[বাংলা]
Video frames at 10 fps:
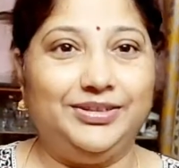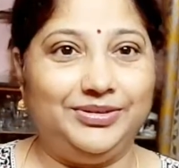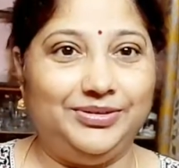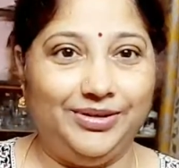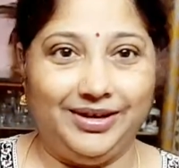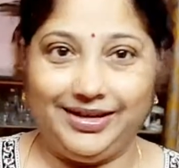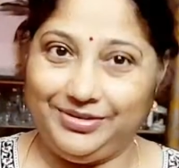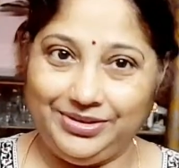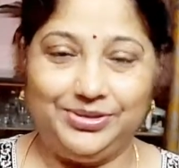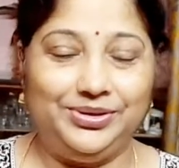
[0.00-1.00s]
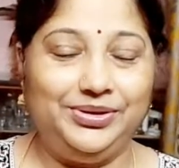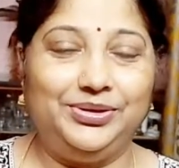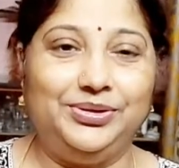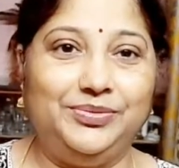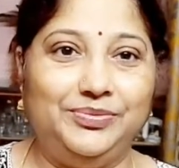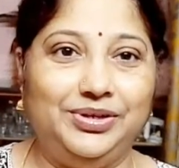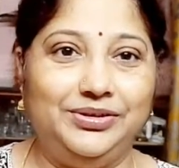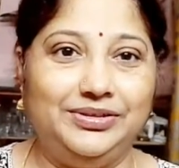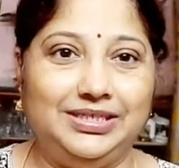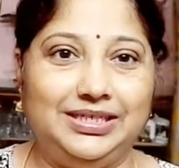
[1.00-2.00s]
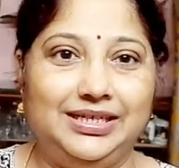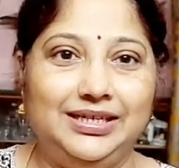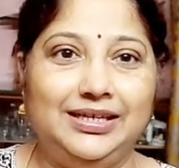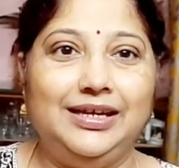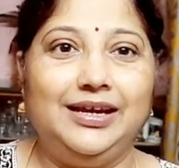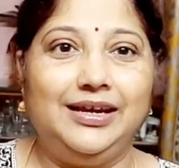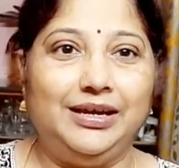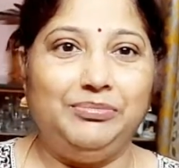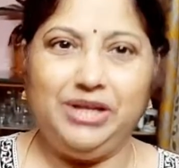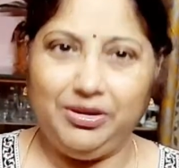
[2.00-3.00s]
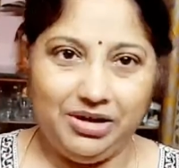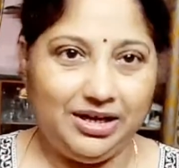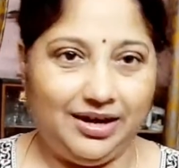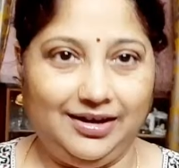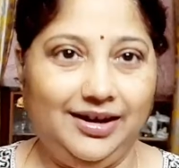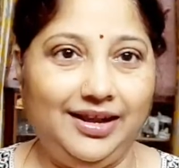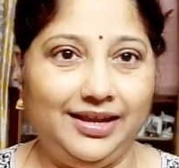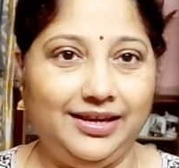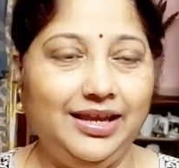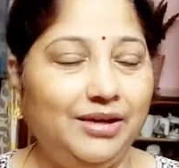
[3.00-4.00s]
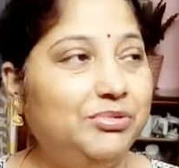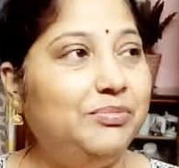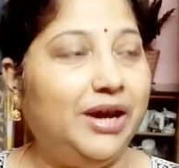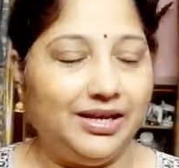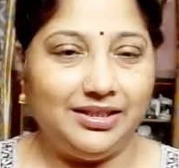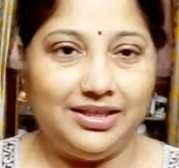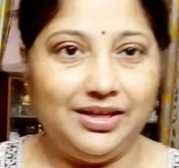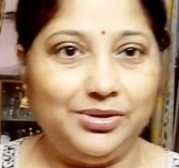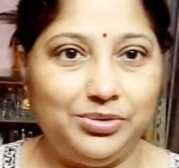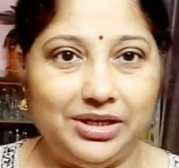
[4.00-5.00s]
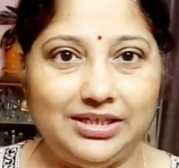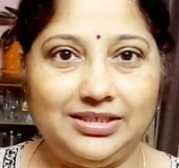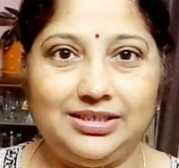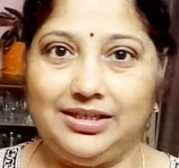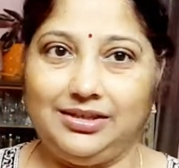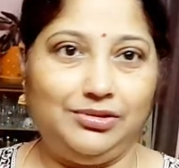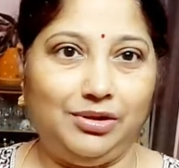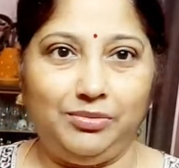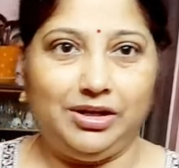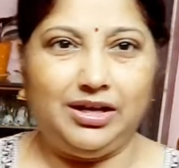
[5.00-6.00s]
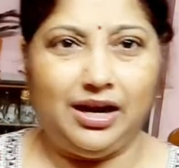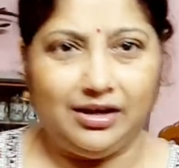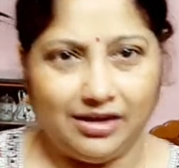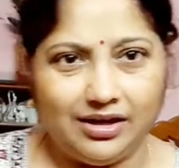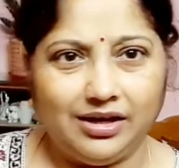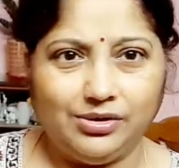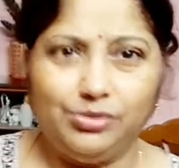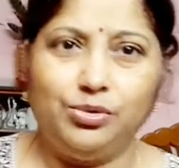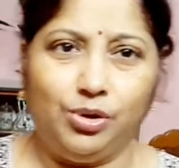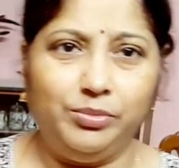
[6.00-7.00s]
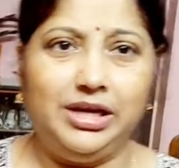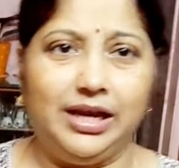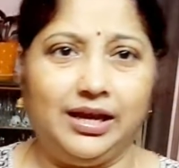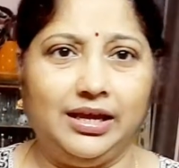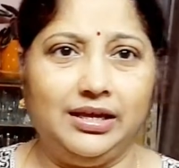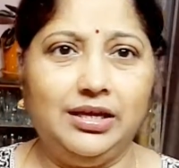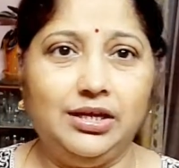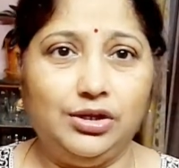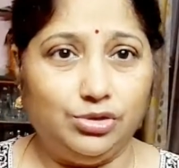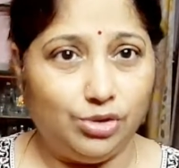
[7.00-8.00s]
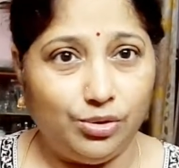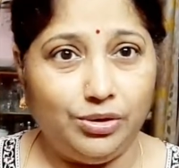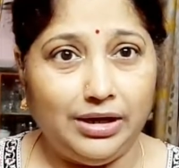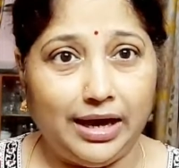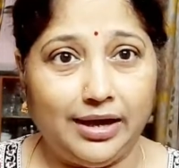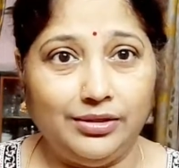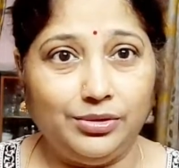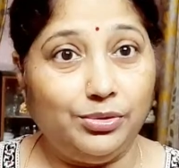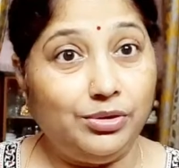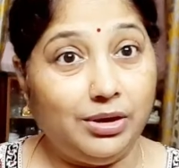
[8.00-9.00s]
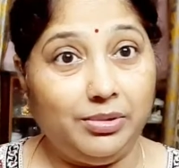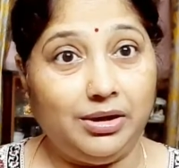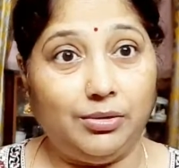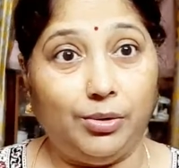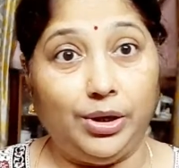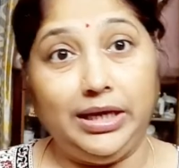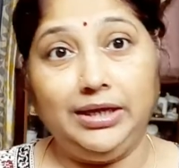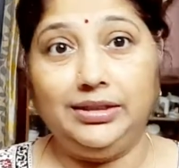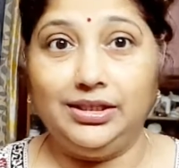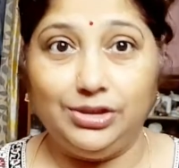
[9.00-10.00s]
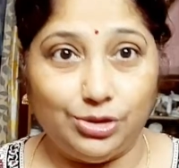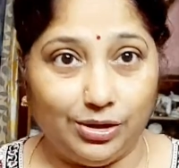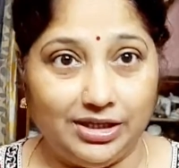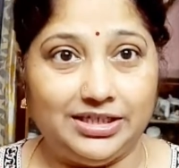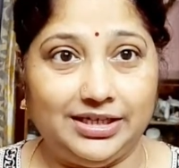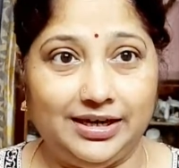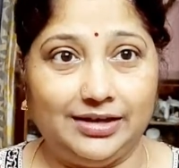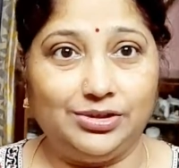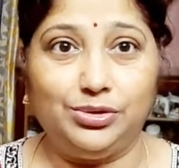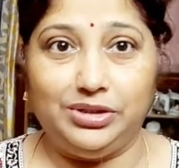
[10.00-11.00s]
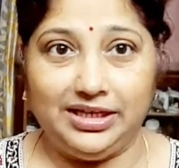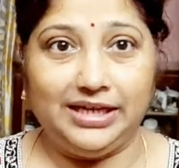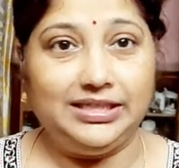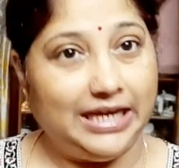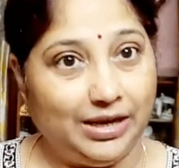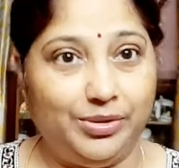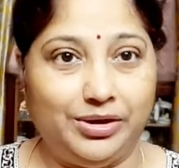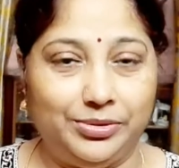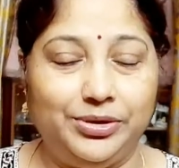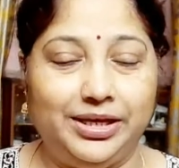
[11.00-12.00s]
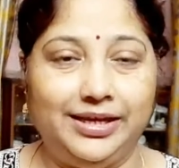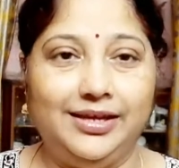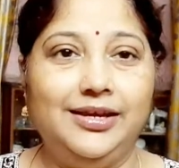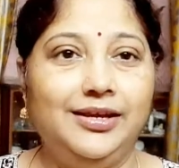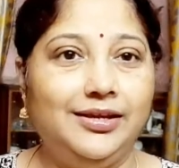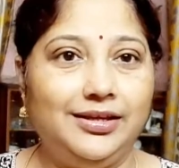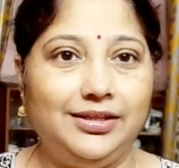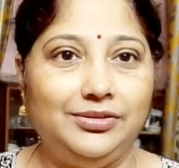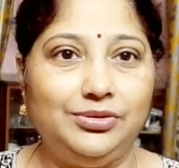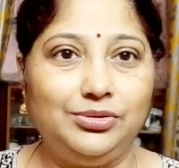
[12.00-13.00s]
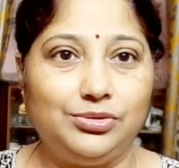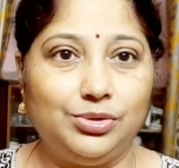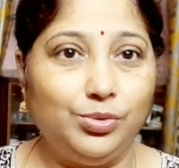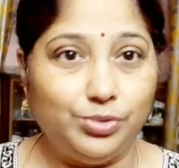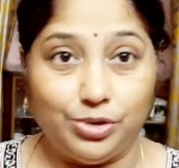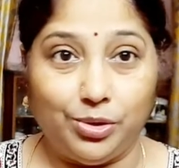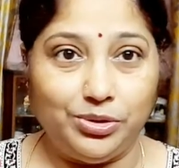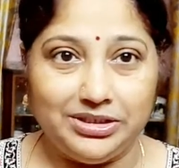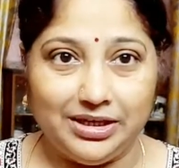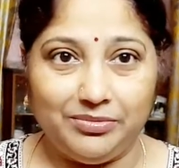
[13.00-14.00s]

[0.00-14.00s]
তো গলাটা ওই জন্যই ওরকম মনে হচ্ছে এমনি আমার ঠান্ডা লাগেনি আমি বাইরে থেকে ঘুরে এসেছি কিন্তু আমার ঠান্ডাটা একটু কমই লাগে যখন লাগে তখন আবার অনেক দিন চলে সেটা সর্দি কাশি একবার হলে কিন্তু খুব সহজে